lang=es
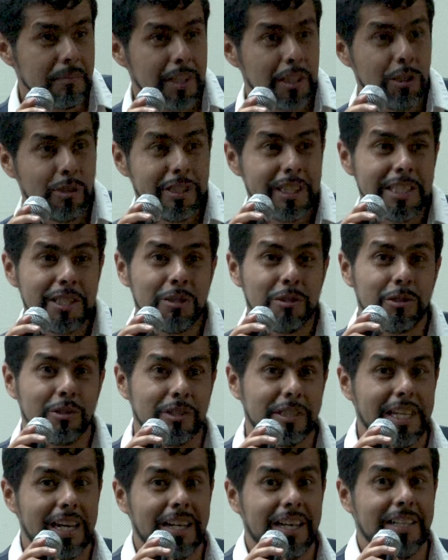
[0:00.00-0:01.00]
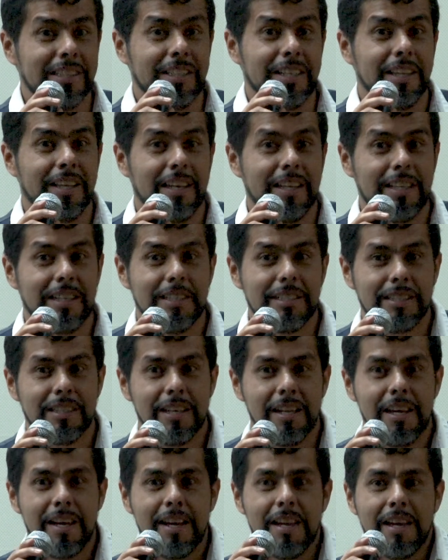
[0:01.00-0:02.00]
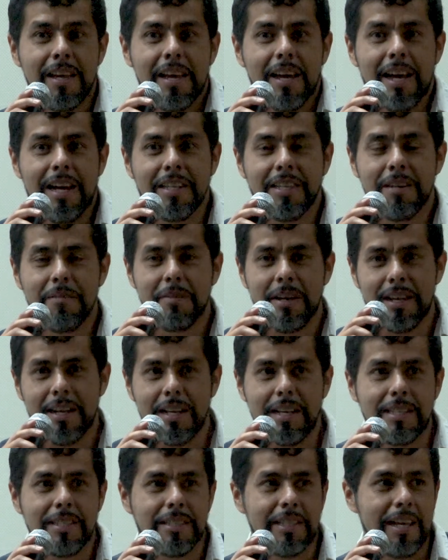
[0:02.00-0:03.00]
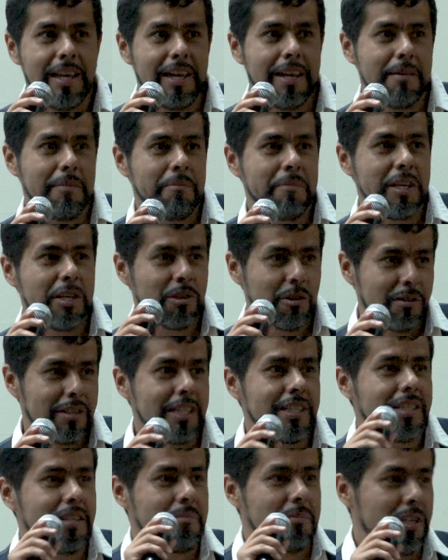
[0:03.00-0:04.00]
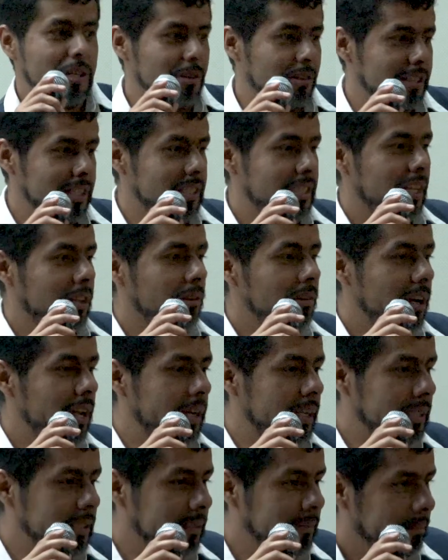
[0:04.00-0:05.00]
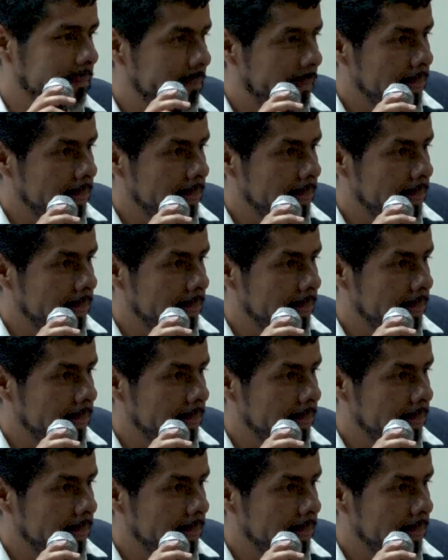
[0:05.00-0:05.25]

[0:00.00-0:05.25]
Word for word: Entonces eso nos da cantidades a niveles de millones y millones de dólares.